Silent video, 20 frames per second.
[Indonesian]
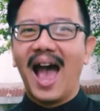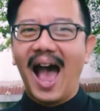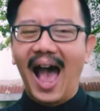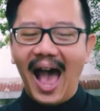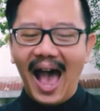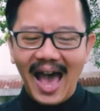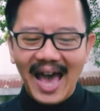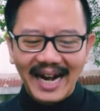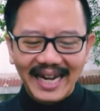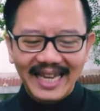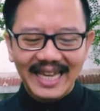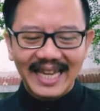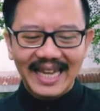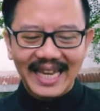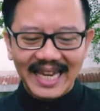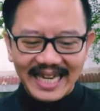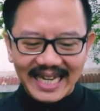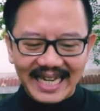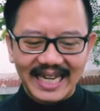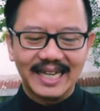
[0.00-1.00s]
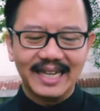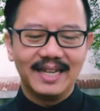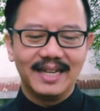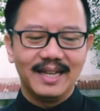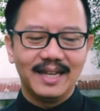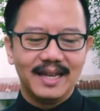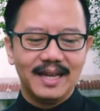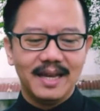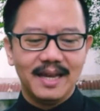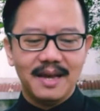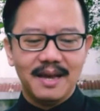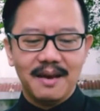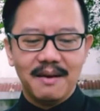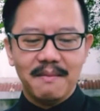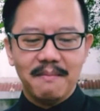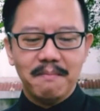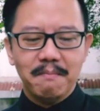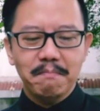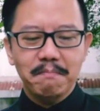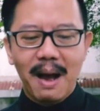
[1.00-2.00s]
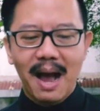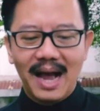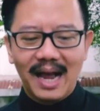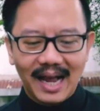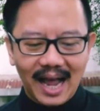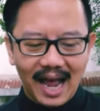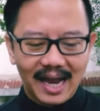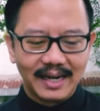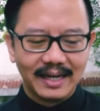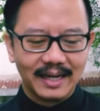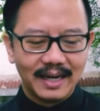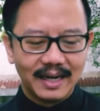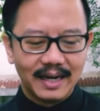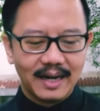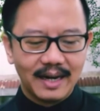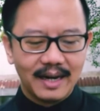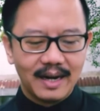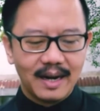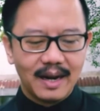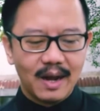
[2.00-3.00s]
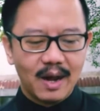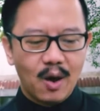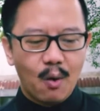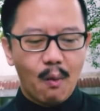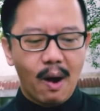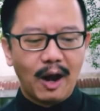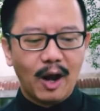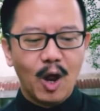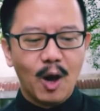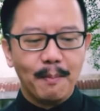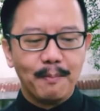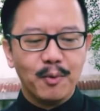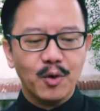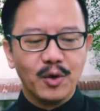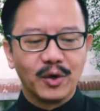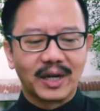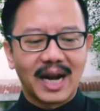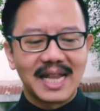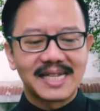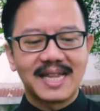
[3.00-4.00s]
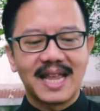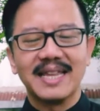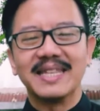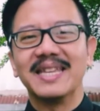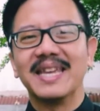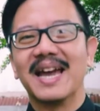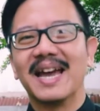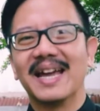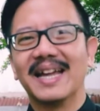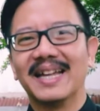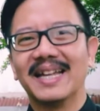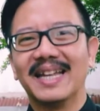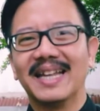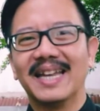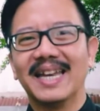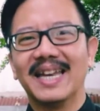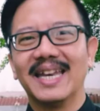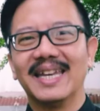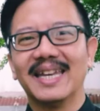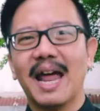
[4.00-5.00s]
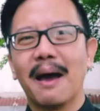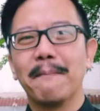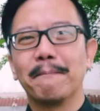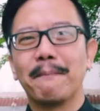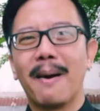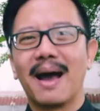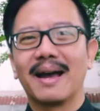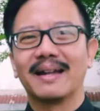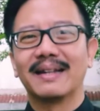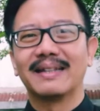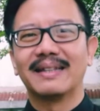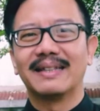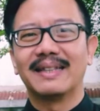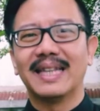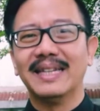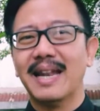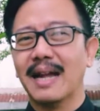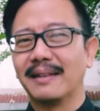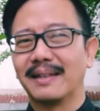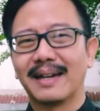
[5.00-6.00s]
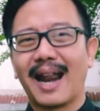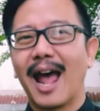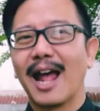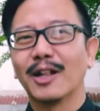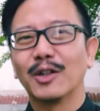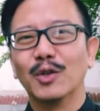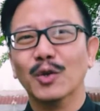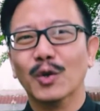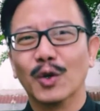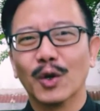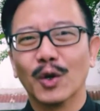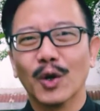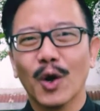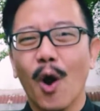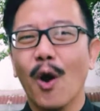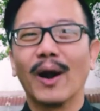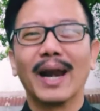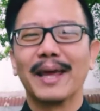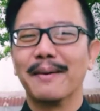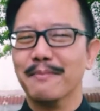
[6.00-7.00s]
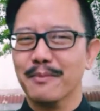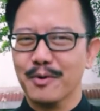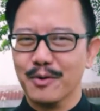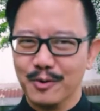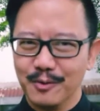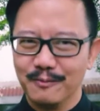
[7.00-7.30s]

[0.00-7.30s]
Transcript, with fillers: hari ini. Bahkan walaupun rasanya nampak tidak teratur olehmu.